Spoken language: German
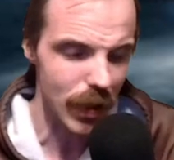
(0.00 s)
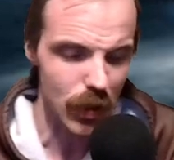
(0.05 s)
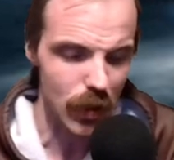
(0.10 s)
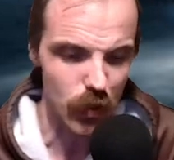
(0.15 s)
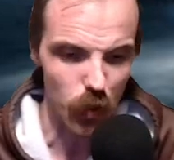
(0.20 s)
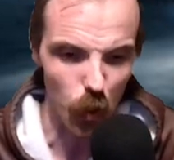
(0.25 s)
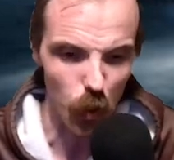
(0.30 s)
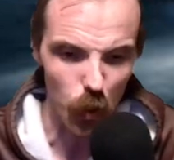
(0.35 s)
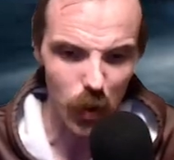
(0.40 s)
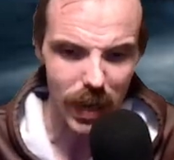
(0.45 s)

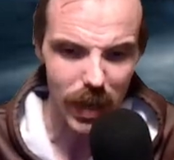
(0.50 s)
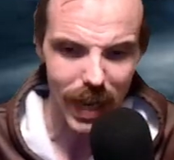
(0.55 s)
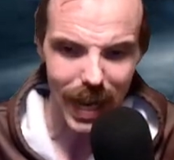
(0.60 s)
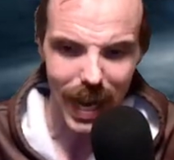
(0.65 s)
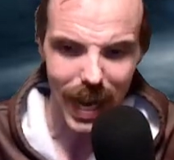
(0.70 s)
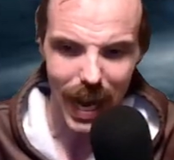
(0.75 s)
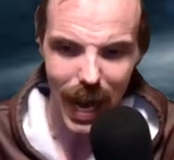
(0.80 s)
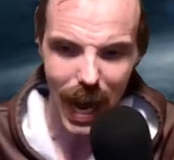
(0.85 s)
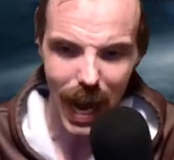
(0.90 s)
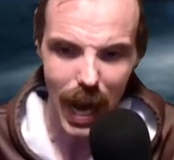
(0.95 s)
tot,
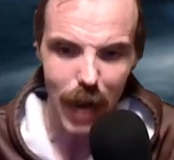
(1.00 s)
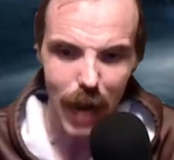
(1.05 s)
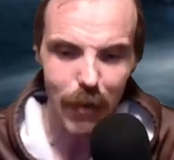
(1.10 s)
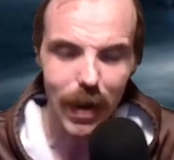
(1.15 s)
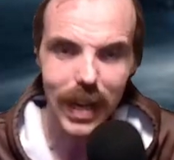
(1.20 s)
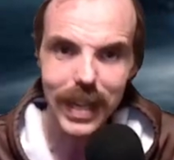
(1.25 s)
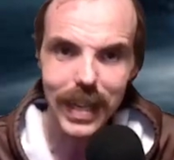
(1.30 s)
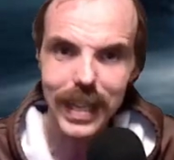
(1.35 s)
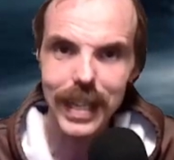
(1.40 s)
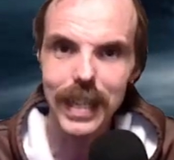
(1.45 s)
aber
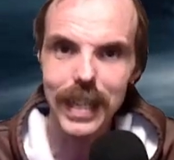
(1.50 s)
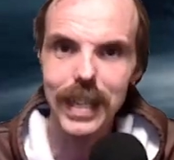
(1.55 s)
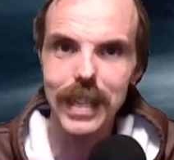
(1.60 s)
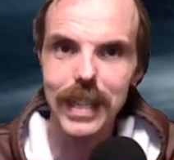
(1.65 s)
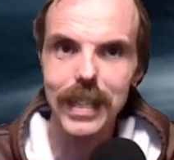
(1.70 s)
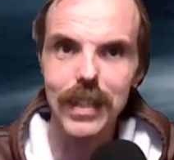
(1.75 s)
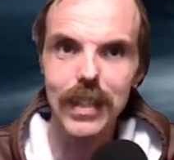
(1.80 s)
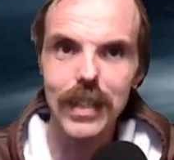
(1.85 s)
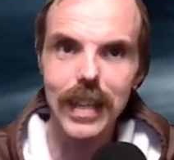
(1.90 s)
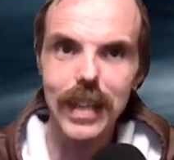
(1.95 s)
die
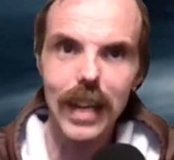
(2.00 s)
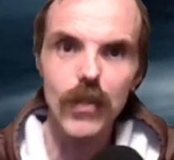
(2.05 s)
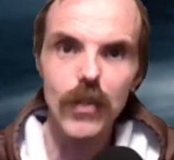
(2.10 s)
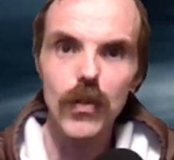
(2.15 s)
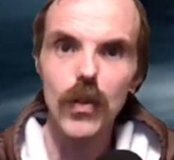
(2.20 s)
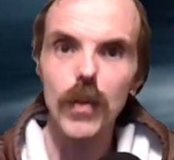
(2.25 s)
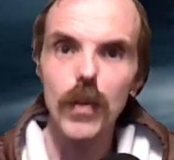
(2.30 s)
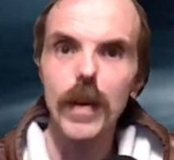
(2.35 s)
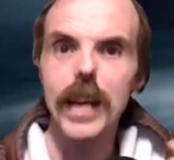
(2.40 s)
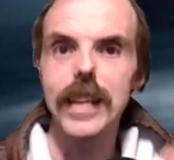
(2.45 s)
ganze
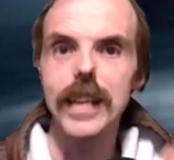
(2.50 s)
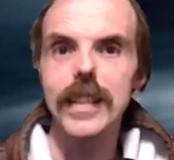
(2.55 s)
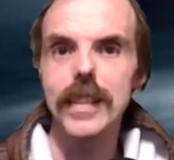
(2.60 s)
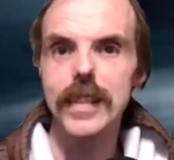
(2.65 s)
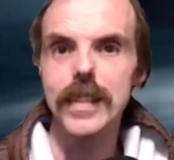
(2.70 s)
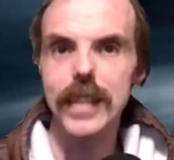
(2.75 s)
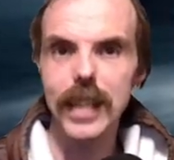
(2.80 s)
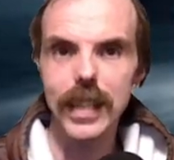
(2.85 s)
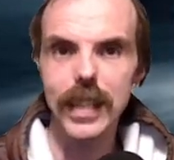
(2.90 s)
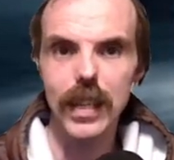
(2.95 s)
Gruppe
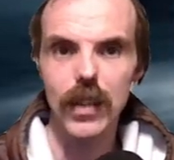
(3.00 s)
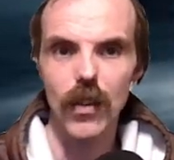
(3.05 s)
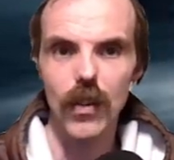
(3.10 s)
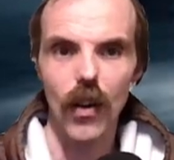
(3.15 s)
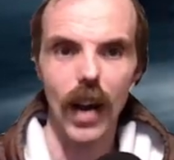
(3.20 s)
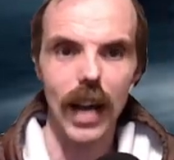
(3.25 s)
existiert ja noch.